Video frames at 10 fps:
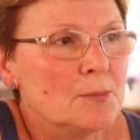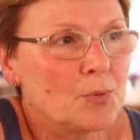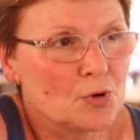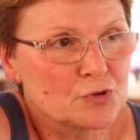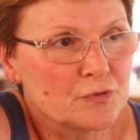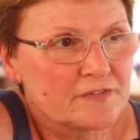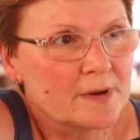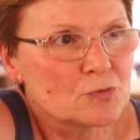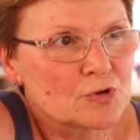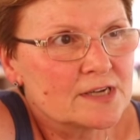poi
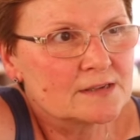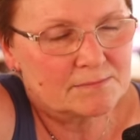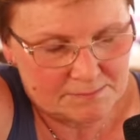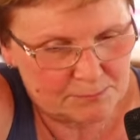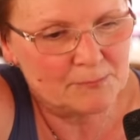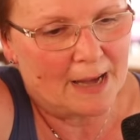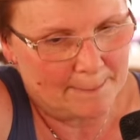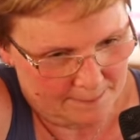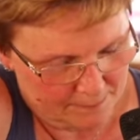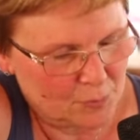dovevamo organizzare
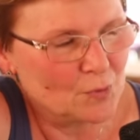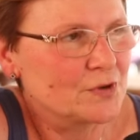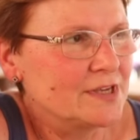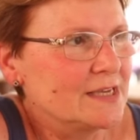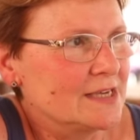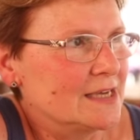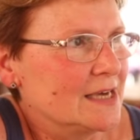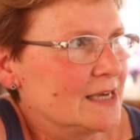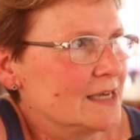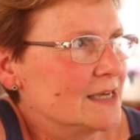ah,
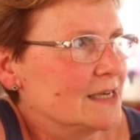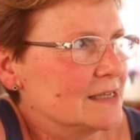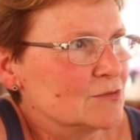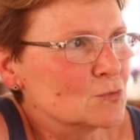poi eh,